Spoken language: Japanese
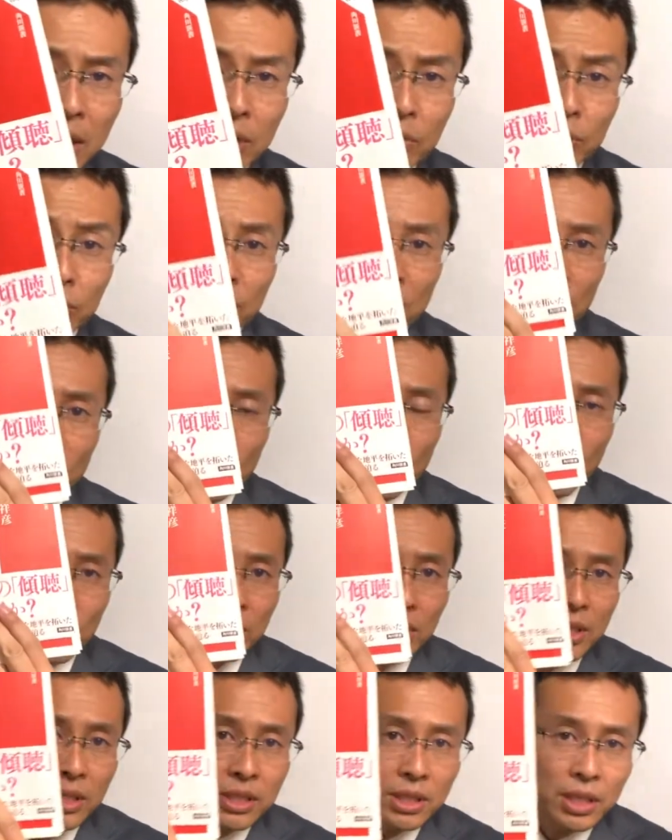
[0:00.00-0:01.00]
ジョンに更
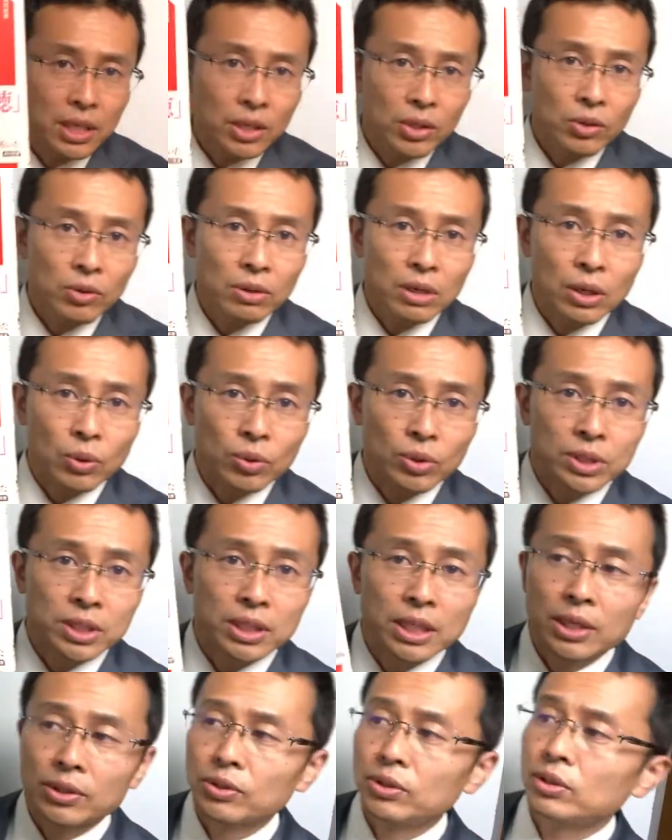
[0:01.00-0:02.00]
新されたのがこ
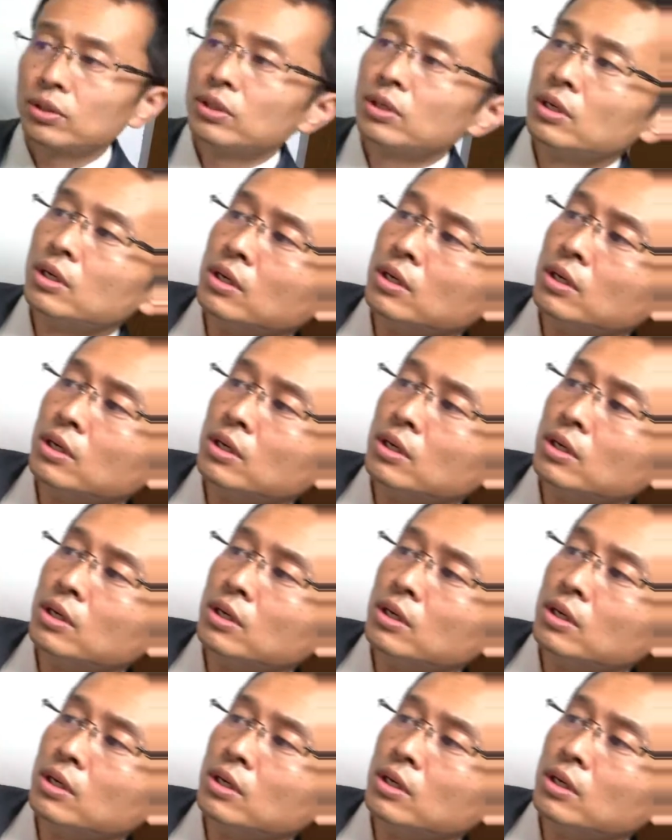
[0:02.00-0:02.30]
ちらの